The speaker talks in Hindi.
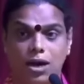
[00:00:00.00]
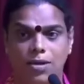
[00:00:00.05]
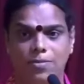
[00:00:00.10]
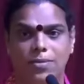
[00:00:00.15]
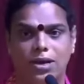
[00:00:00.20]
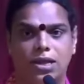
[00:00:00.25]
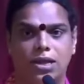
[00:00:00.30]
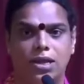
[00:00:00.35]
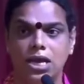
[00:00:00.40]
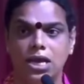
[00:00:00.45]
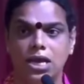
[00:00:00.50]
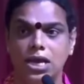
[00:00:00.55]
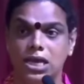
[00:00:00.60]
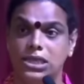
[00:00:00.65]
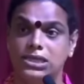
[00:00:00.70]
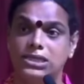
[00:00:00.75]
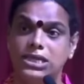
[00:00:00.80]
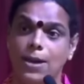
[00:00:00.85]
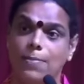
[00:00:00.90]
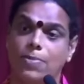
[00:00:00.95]
मधे
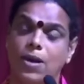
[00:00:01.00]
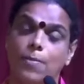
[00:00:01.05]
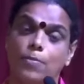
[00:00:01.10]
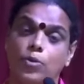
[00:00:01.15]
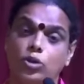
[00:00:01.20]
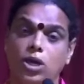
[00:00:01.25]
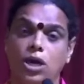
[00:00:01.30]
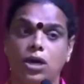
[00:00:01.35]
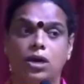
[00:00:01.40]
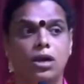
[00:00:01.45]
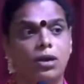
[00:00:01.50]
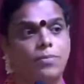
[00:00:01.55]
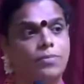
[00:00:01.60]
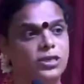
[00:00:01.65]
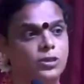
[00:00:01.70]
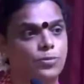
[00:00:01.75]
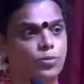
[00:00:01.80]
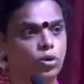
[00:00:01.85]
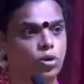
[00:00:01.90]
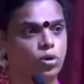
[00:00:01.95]
इससे आपका बुध ग्रह
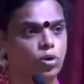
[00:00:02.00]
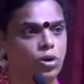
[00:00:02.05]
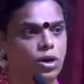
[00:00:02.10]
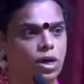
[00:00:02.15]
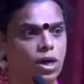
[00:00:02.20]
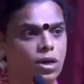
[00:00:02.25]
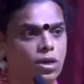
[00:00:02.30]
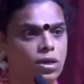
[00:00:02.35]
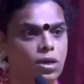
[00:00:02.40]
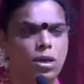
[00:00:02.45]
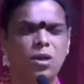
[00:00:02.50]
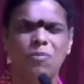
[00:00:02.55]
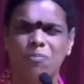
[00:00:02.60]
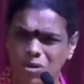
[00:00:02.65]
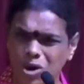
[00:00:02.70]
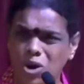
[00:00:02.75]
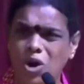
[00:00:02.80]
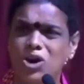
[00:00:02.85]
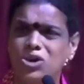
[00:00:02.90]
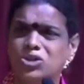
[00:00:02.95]
मजबूत होगा
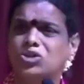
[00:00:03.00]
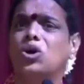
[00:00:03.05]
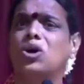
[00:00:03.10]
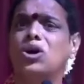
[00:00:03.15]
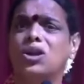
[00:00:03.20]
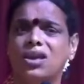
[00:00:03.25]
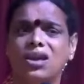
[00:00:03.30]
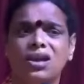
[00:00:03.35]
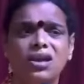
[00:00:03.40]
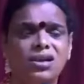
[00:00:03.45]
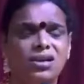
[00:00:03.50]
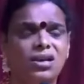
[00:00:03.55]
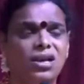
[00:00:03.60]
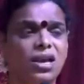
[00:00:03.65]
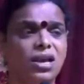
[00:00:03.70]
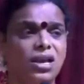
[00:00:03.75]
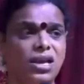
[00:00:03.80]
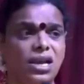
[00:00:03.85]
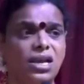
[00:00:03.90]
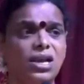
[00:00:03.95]
फिर और तो और क्या
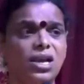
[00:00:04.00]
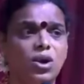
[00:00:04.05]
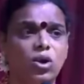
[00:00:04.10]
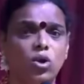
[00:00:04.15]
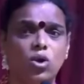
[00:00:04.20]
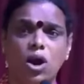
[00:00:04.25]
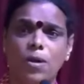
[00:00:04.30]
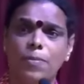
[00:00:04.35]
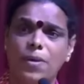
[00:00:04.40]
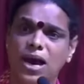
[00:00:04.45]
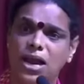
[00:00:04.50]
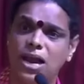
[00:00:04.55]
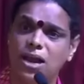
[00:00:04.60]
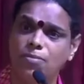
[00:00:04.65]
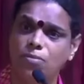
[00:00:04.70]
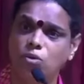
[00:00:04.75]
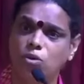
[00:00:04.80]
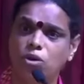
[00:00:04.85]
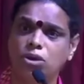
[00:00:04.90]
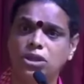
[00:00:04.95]
किन्नरों को आप हरे
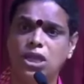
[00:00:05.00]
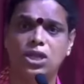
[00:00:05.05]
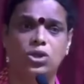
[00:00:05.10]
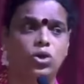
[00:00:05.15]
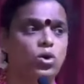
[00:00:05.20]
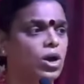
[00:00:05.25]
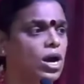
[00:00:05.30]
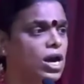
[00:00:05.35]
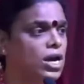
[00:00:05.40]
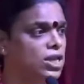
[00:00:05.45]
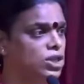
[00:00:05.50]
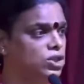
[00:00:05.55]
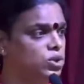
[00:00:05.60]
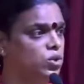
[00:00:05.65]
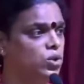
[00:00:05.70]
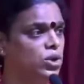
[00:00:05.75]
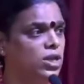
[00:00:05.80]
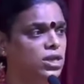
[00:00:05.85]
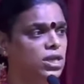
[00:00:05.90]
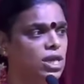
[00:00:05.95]
मूंग दे दो हरी
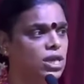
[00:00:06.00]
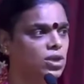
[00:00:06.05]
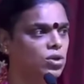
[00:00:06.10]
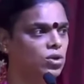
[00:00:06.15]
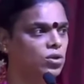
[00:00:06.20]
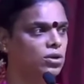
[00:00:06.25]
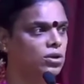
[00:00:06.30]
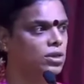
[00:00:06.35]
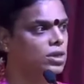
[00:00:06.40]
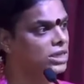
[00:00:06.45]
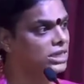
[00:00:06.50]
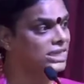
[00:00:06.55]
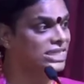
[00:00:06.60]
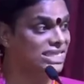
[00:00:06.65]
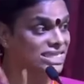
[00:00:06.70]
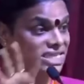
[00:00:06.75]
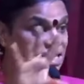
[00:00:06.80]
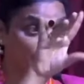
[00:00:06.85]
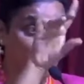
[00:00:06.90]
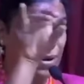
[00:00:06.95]
चूड़ी दे दो सी
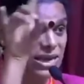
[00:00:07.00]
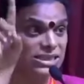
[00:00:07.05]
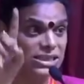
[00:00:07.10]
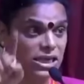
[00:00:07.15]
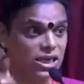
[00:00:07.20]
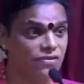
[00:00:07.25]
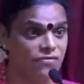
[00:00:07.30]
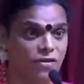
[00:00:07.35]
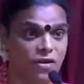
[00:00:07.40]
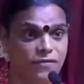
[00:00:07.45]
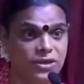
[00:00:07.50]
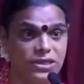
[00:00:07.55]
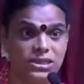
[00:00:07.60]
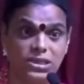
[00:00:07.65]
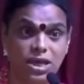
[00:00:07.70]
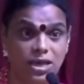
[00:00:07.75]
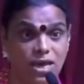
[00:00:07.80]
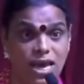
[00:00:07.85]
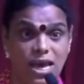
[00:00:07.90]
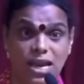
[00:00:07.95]
यानी
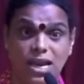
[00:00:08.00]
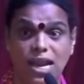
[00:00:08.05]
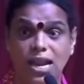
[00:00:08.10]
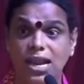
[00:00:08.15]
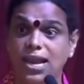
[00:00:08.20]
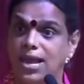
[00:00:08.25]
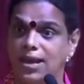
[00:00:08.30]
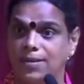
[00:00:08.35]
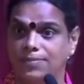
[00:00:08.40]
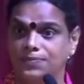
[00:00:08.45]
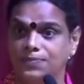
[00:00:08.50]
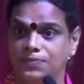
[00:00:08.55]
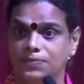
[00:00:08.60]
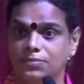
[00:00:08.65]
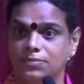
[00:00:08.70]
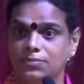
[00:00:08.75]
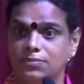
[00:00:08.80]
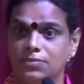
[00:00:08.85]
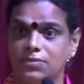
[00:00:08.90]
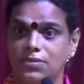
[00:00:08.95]
व्यवस्था के ले लिए
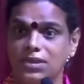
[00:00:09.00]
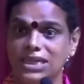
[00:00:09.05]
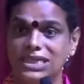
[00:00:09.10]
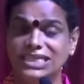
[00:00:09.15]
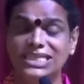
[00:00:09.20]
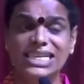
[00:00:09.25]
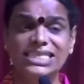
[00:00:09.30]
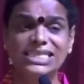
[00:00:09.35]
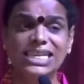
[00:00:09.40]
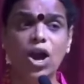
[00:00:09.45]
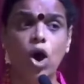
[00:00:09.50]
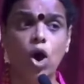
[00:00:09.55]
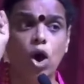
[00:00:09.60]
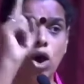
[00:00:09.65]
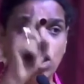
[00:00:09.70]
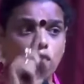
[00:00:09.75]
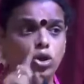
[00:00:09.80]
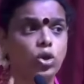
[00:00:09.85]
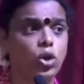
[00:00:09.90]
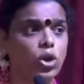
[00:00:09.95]
जैसे
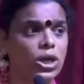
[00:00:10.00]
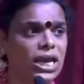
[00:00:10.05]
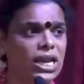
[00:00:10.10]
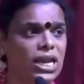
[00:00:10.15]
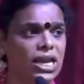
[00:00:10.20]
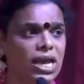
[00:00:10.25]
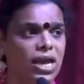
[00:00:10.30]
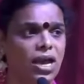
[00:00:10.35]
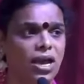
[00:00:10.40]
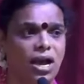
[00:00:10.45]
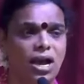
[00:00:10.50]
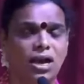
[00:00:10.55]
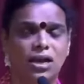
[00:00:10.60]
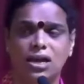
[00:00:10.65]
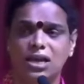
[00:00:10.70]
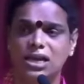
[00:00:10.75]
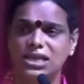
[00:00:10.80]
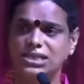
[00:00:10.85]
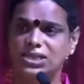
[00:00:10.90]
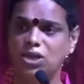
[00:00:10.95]
औरतों के लिए
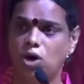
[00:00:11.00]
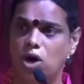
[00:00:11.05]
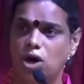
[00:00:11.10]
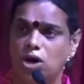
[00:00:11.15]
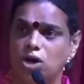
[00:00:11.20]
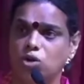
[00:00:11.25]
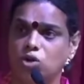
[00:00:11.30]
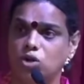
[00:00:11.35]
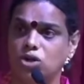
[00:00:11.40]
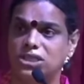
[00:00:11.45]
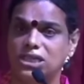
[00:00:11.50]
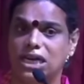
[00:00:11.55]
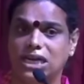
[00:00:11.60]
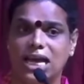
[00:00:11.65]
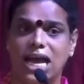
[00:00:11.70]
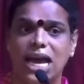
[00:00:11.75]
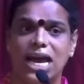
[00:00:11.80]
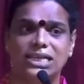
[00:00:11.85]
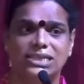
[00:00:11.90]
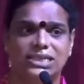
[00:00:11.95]
अगर किसी औरत को
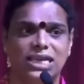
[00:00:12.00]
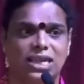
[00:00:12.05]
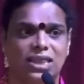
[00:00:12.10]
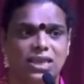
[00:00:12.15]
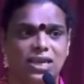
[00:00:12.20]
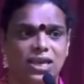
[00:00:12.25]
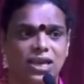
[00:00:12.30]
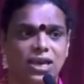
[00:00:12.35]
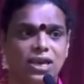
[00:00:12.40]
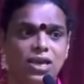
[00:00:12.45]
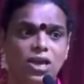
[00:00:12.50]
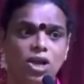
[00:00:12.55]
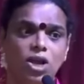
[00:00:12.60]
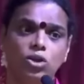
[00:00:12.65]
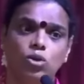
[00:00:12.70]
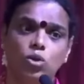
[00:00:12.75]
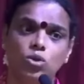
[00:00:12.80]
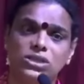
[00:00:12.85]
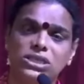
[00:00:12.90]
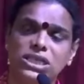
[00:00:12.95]
जटा आ जाती है
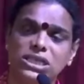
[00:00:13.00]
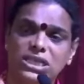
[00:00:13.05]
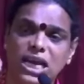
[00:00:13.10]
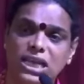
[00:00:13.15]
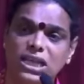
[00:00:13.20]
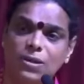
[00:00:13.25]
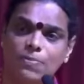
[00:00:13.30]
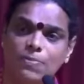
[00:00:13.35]
तो उसकी शादी